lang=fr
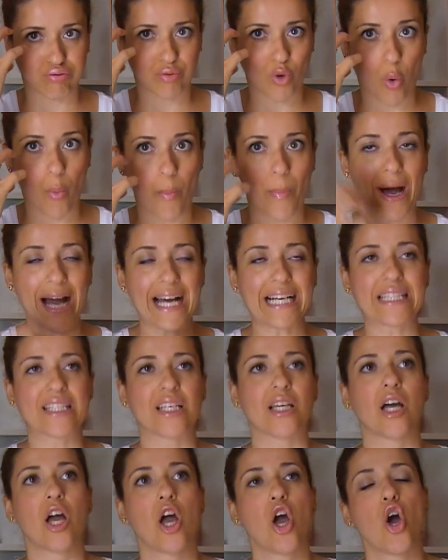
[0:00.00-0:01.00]

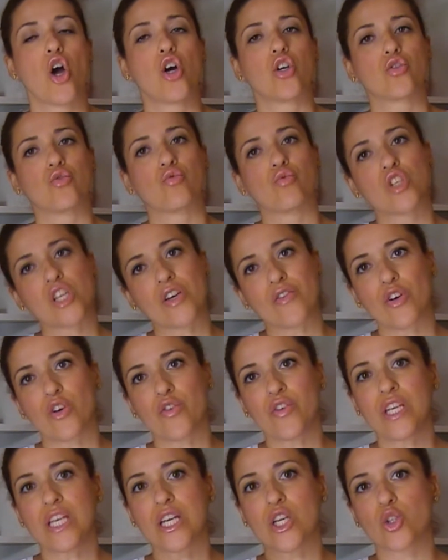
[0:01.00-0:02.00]
compact donc j'avais
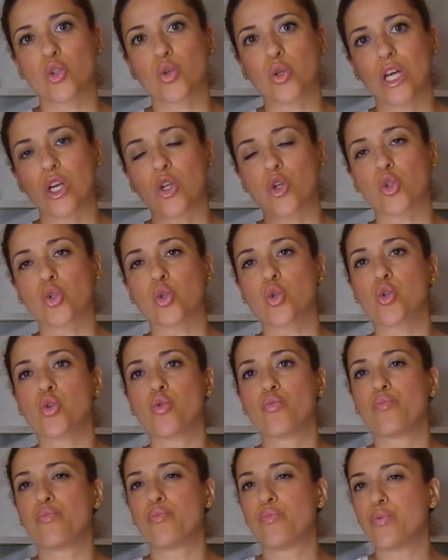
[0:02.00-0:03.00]
envie de quelque chose
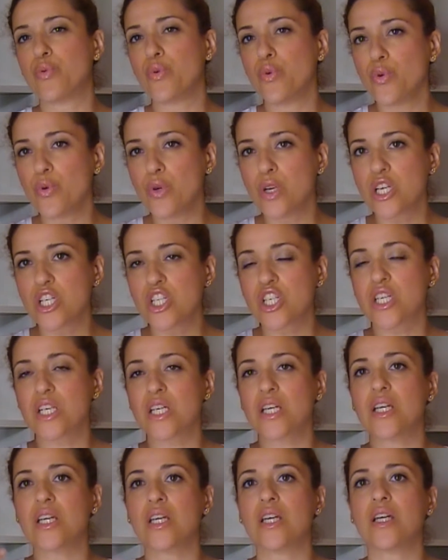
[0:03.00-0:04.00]
de plus
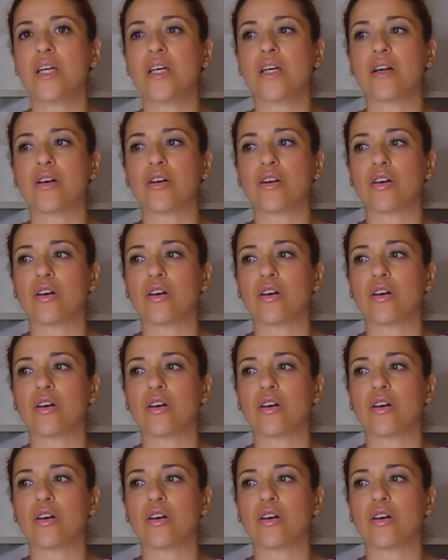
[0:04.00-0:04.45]
léger,